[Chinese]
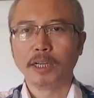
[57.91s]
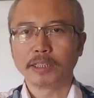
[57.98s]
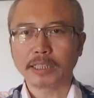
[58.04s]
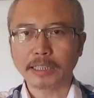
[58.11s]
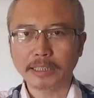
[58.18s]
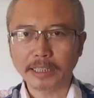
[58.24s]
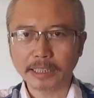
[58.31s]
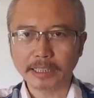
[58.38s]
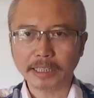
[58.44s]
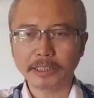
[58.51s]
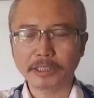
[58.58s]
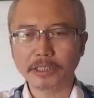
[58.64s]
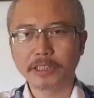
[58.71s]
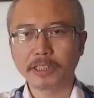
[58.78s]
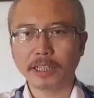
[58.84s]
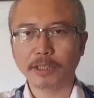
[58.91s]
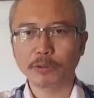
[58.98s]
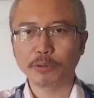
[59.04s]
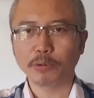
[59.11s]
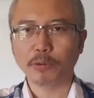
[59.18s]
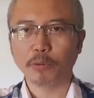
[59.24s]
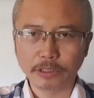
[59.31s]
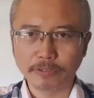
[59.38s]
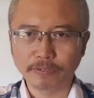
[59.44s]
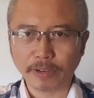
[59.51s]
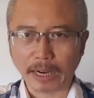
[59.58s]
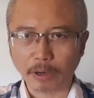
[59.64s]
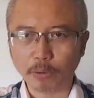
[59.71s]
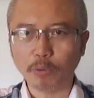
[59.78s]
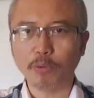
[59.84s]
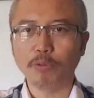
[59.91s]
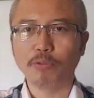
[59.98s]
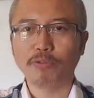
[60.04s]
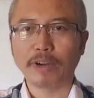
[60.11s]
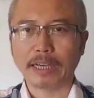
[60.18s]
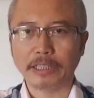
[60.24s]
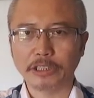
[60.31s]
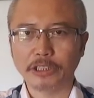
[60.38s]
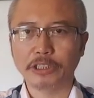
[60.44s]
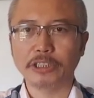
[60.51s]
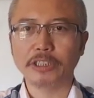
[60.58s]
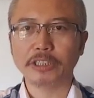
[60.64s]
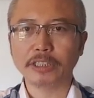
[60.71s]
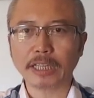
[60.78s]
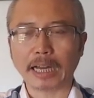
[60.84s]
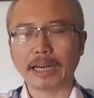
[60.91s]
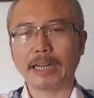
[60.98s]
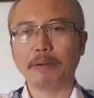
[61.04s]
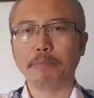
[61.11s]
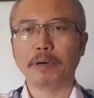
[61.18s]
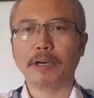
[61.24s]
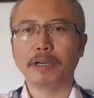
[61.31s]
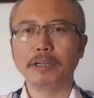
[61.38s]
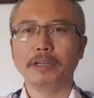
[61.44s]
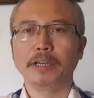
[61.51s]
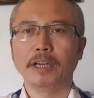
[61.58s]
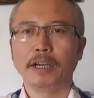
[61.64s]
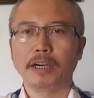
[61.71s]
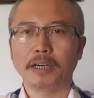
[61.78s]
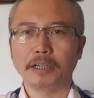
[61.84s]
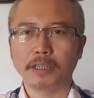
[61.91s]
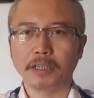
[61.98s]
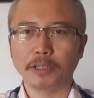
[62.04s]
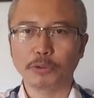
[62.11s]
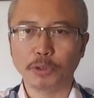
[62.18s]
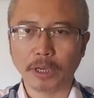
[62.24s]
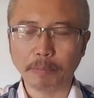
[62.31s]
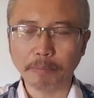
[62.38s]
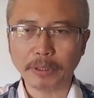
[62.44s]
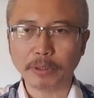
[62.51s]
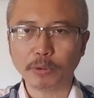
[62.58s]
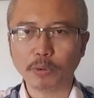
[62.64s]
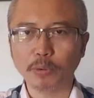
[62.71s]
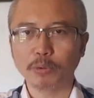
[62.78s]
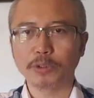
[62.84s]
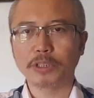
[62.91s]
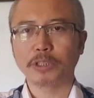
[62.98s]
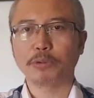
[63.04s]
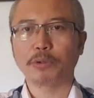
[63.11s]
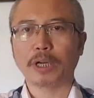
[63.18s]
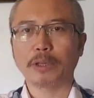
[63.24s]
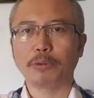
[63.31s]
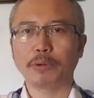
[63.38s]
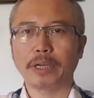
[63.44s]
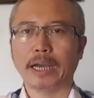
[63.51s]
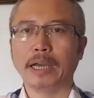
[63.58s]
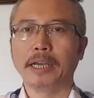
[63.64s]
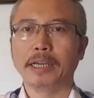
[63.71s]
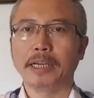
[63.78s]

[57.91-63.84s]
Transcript: 在这件事情当中，反共反袭大联盟和全民共振团队啊